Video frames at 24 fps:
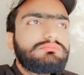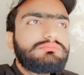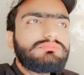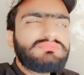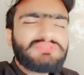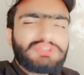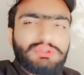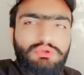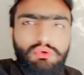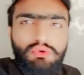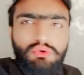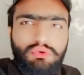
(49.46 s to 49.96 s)

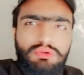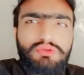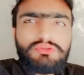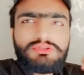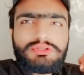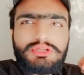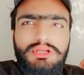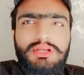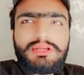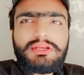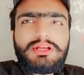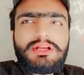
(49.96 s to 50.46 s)
गोलियों चलाने
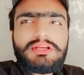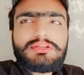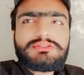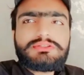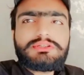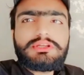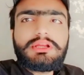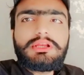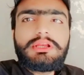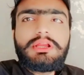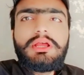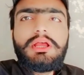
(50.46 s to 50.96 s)
का स्टाइल
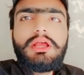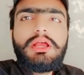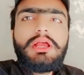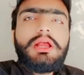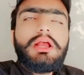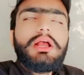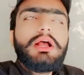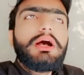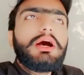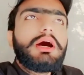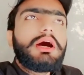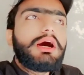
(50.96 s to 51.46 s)

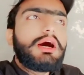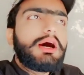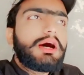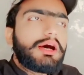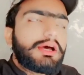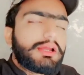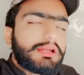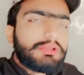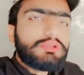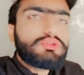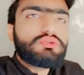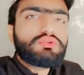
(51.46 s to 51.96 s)
हर
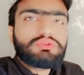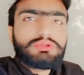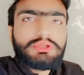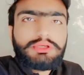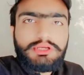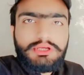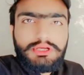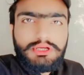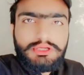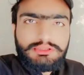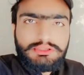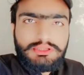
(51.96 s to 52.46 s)
जो तरीका
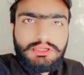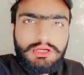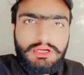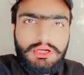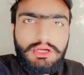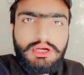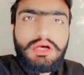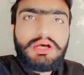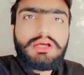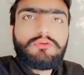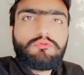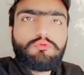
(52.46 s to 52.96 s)
था हर
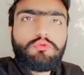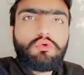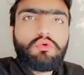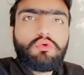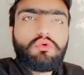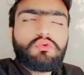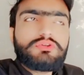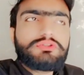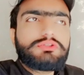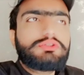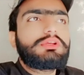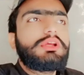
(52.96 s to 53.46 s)
वो
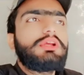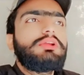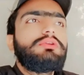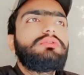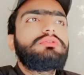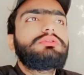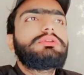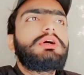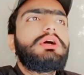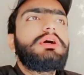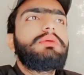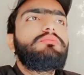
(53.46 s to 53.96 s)
स्टाइल था
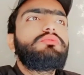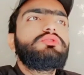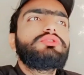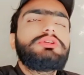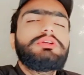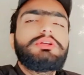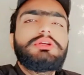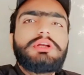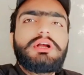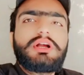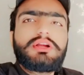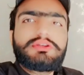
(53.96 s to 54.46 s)
मुझे
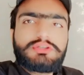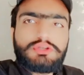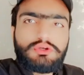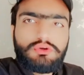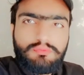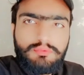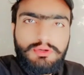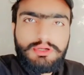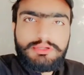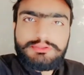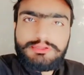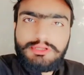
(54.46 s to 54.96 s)
अक्षय कुमार
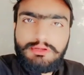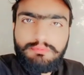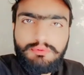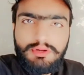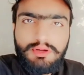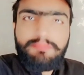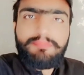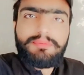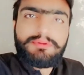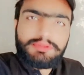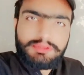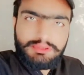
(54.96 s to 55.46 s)
साहब का
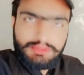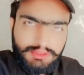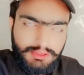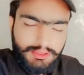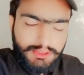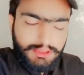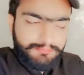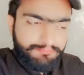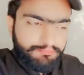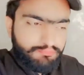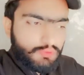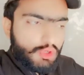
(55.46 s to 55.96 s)
पसंद आया
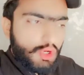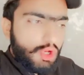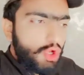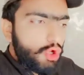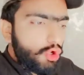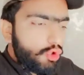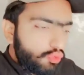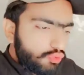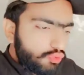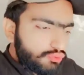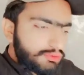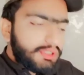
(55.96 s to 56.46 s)

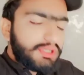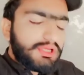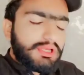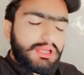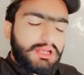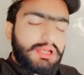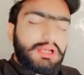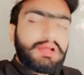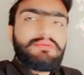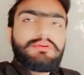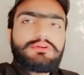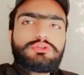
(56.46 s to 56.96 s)
उसके अलावा
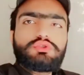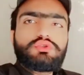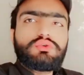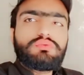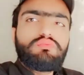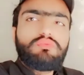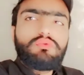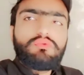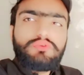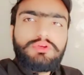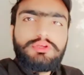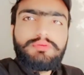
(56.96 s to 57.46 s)
जो मूवी
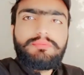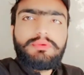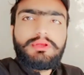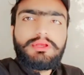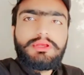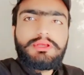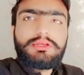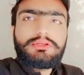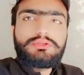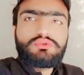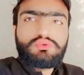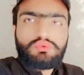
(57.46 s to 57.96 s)
में
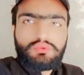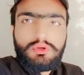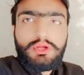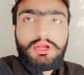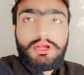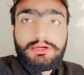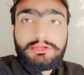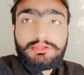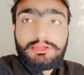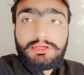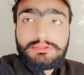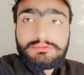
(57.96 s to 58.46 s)
जो
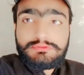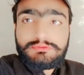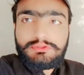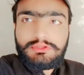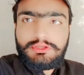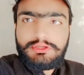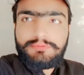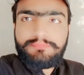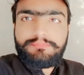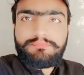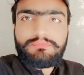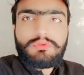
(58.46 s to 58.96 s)
एक्टर्स थे
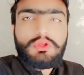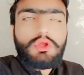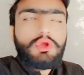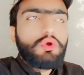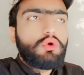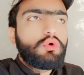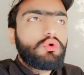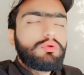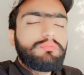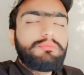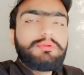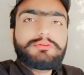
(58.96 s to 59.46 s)
उनमें
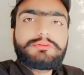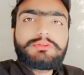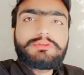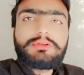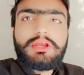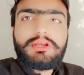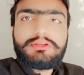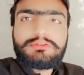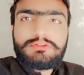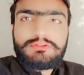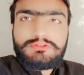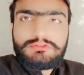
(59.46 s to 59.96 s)
से कीर्ति
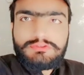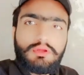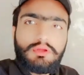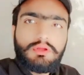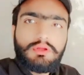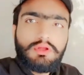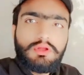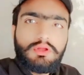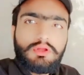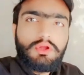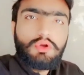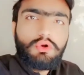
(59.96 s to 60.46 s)
सेन
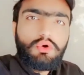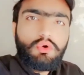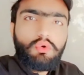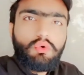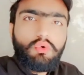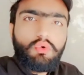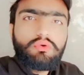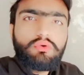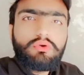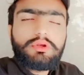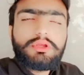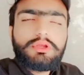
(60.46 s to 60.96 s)

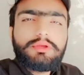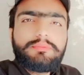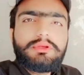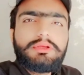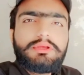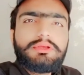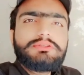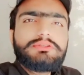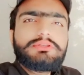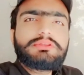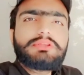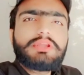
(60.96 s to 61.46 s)
उन्होंने भी
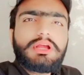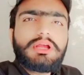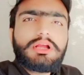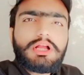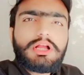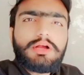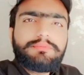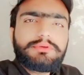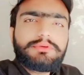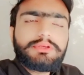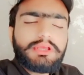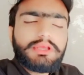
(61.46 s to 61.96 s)
जितना काम
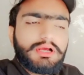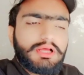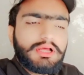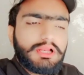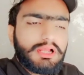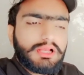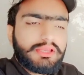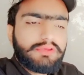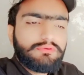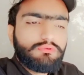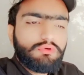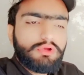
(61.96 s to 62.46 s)
किया हालांकि
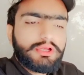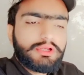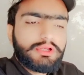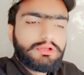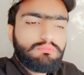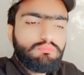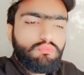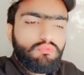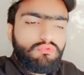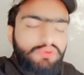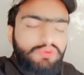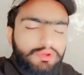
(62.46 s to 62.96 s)
वो एक
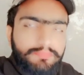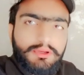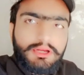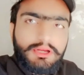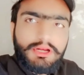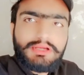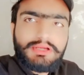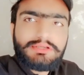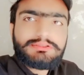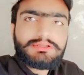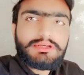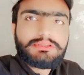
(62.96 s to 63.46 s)
मूवी बनाना
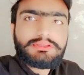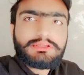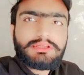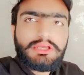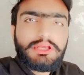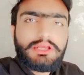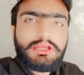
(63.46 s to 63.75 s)
चाहती है एक